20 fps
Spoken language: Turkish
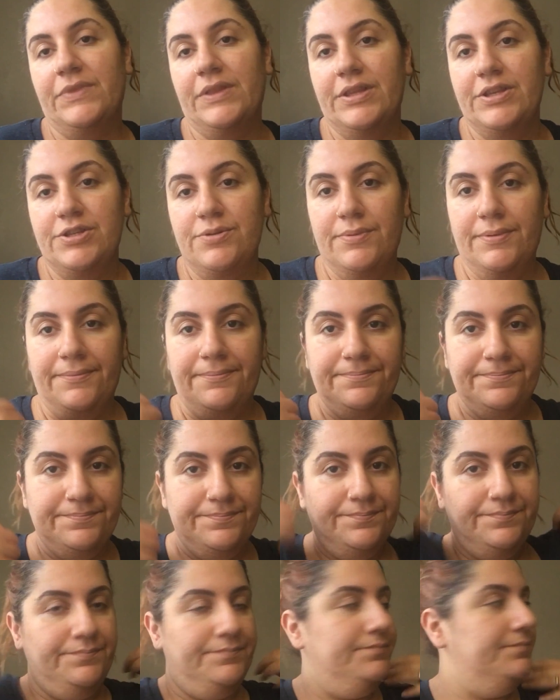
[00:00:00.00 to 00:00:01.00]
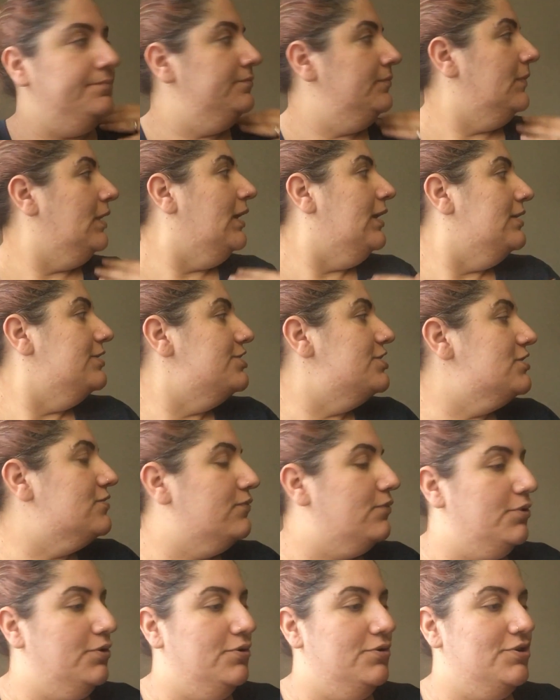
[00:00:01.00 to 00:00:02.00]
Only for Charlie. Just
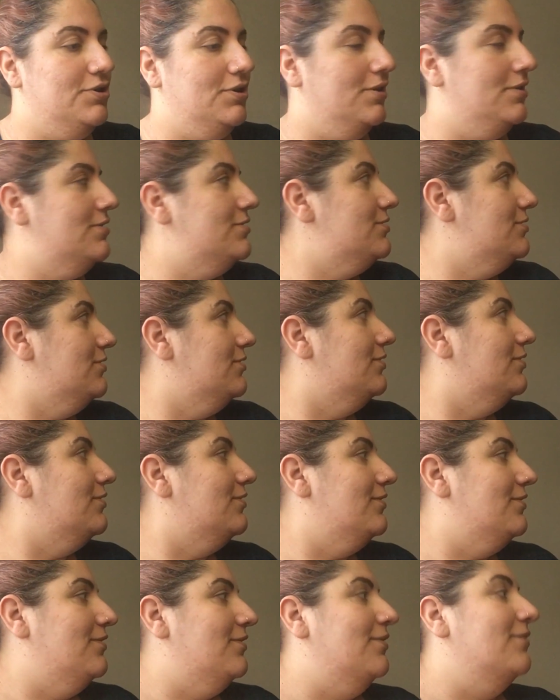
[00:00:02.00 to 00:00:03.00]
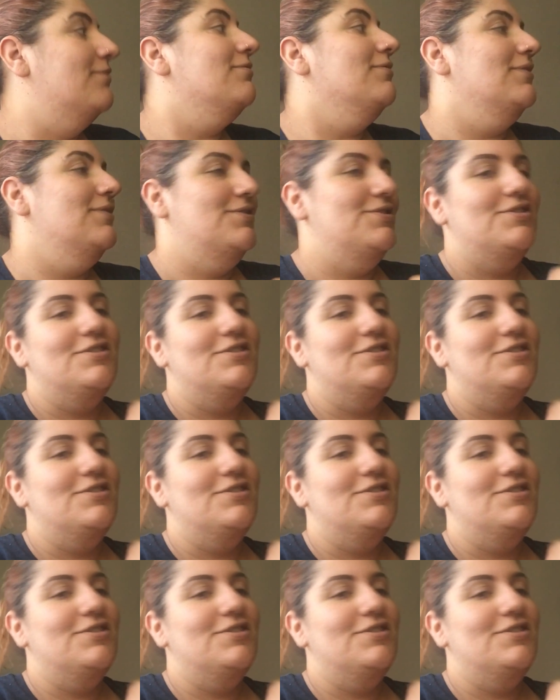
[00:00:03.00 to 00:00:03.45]
for you Charlie. yavaş yapacağım.